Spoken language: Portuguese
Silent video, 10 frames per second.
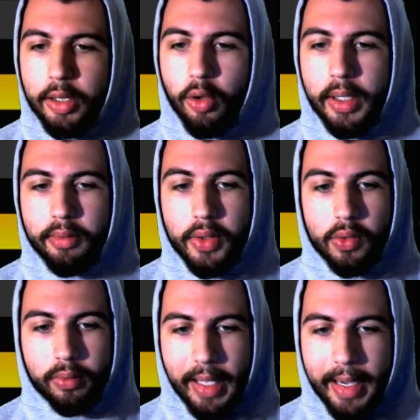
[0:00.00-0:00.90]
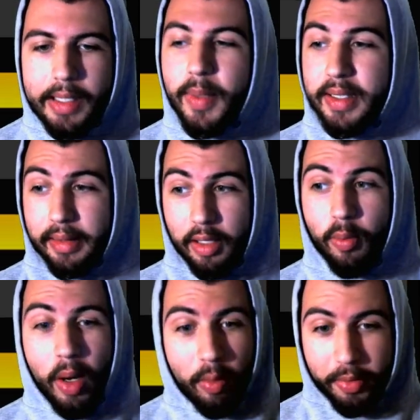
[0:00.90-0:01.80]
Anthony Edwards com 10, mas tá tendo
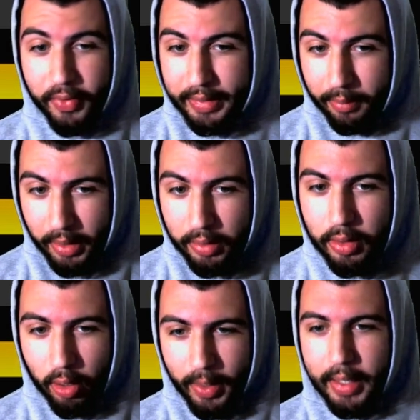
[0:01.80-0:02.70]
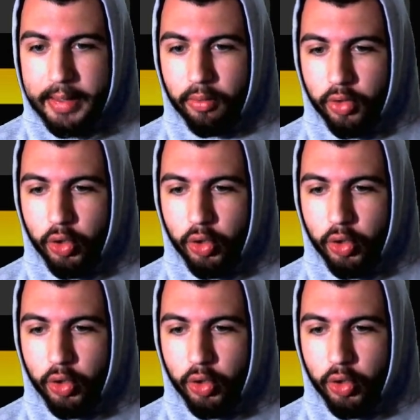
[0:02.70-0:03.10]
um mau aproveitamento, então a marcação